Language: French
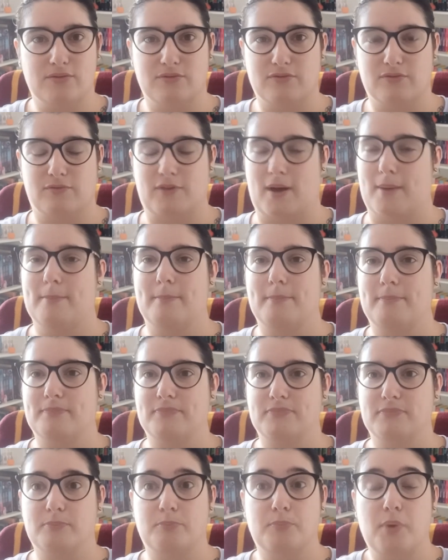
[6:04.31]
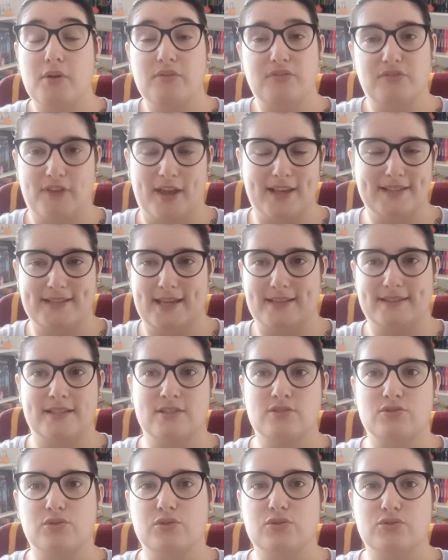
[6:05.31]
Enfin, peuvent faire
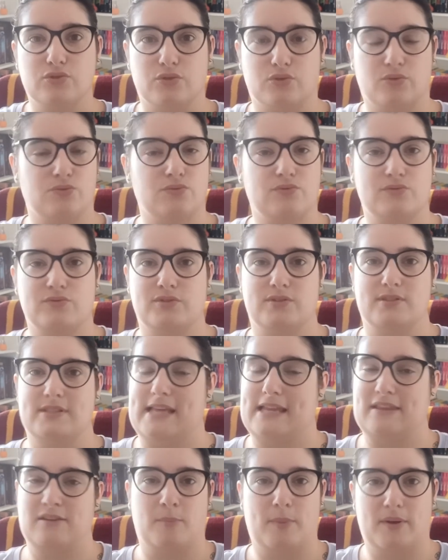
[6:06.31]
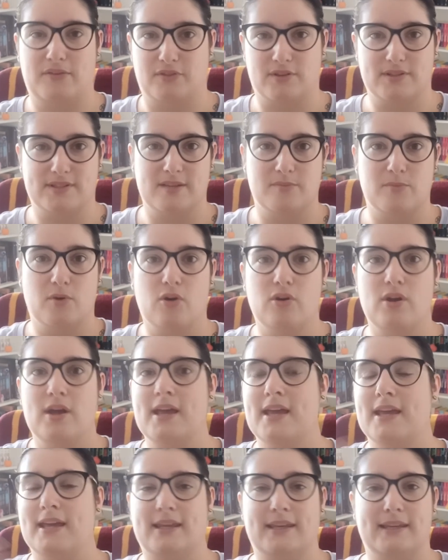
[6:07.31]
certaines choses qu'on ne s'y attend pas forcément
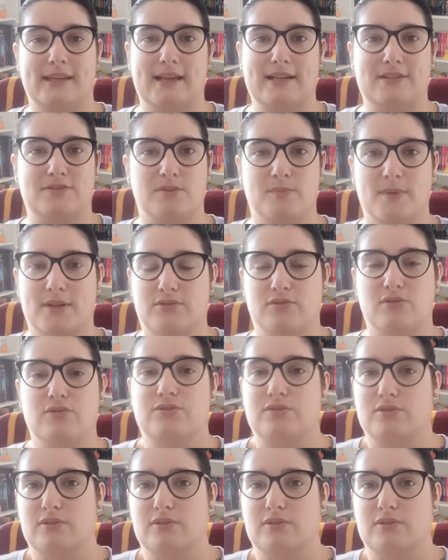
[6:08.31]
et elles se mettent